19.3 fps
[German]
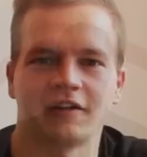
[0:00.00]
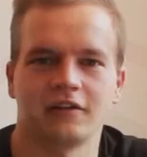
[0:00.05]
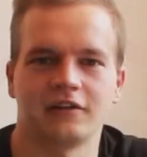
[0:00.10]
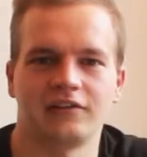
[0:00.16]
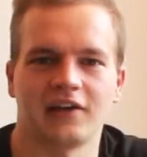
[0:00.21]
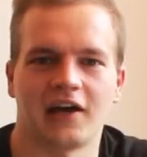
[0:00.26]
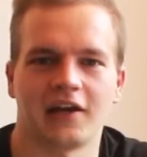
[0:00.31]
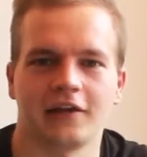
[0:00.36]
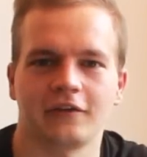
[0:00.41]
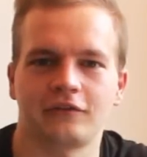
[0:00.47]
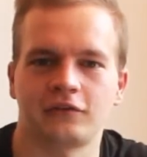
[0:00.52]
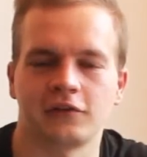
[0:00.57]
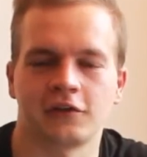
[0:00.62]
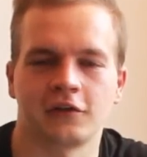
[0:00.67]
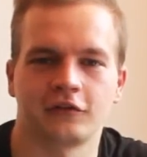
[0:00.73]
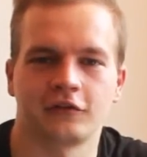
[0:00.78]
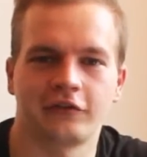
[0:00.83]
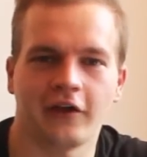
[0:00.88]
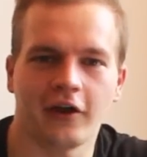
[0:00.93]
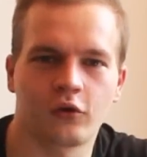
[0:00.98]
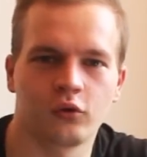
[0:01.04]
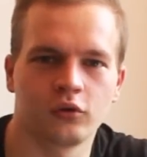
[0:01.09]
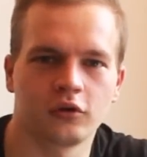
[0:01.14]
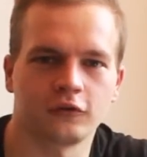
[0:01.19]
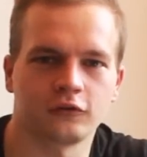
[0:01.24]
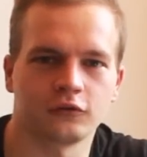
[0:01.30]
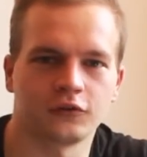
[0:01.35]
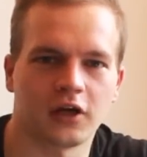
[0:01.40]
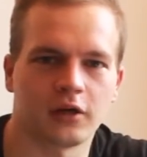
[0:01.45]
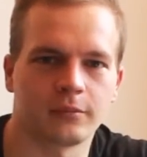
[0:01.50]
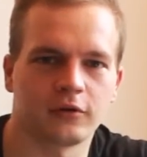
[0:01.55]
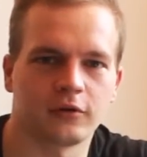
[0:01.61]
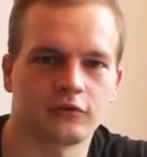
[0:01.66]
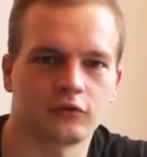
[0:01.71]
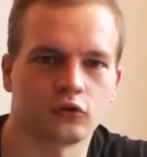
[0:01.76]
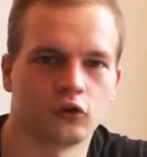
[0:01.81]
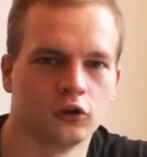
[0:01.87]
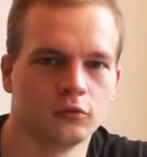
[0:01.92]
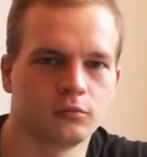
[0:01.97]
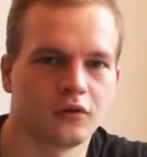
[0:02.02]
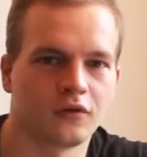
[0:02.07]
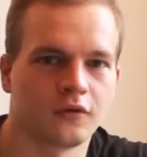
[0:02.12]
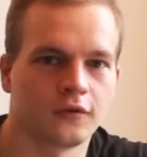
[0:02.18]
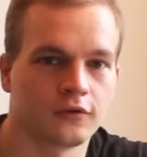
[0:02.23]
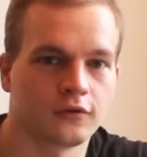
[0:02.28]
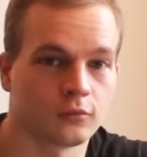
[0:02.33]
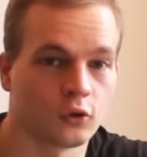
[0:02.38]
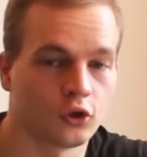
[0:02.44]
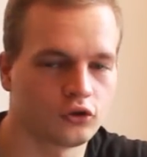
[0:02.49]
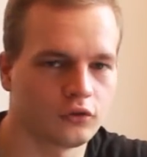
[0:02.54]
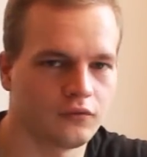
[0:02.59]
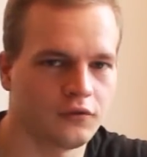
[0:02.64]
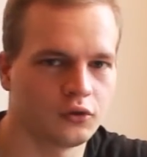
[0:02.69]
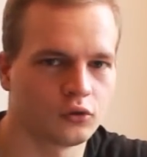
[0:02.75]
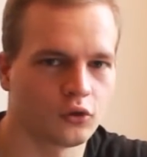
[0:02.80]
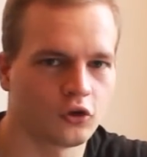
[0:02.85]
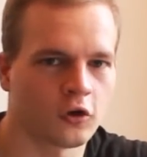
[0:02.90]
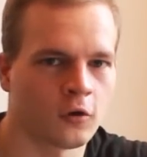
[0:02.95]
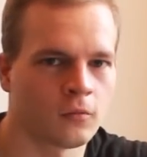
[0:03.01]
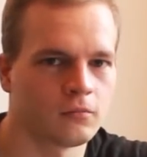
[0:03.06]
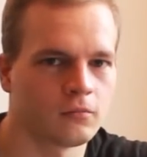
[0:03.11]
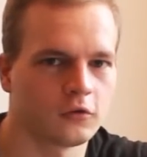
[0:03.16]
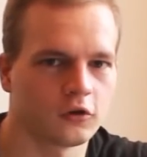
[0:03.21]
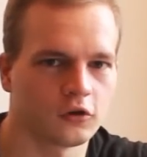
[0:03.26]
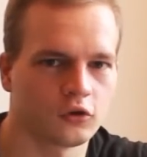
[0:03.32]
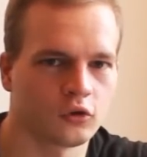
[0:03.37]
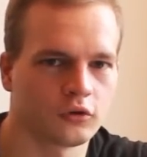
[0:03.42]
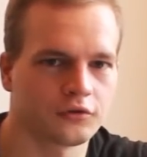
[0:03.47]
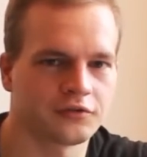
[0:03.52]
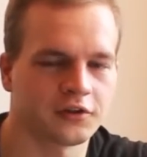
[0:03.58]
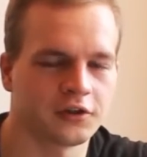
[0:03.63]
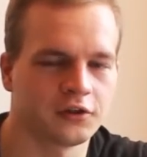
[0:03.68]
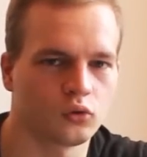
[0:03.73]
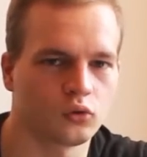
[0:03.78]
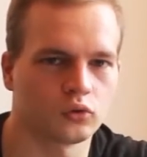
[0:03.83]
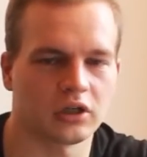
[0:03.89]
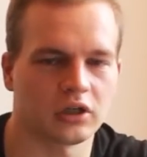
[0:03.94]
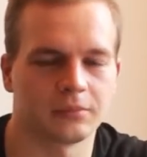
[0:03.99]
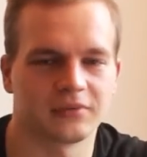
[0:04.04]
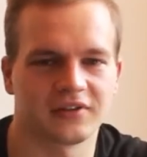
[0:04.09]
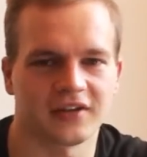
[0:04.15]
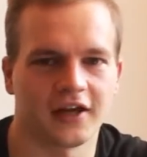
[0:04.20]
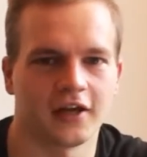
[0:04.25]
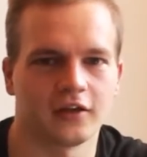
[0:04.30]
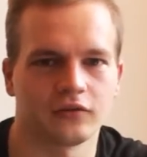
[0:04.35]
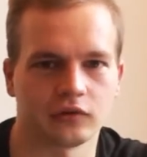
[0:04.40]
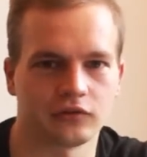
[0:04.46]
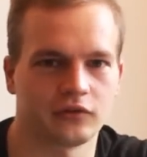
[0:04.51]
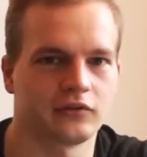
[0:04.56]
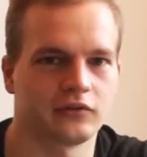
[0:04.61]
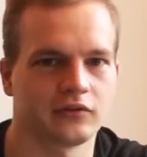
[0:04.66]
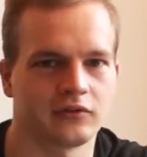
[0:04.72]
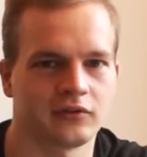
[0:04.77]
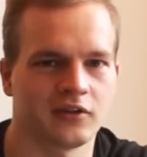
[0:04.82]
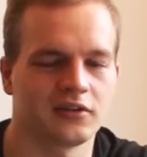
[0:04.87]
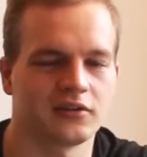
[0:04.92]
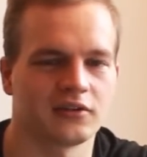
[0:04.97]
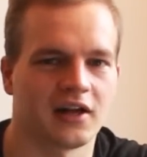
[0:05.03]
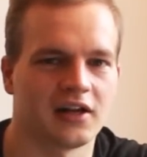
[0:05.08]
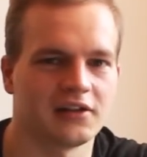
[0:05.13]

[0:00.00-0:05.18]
Internet, Alex hier. Sehr cool, dass du da bist. Und bevor wir zum heutigen Video kommen, kurze Erinnerung, am 23.10.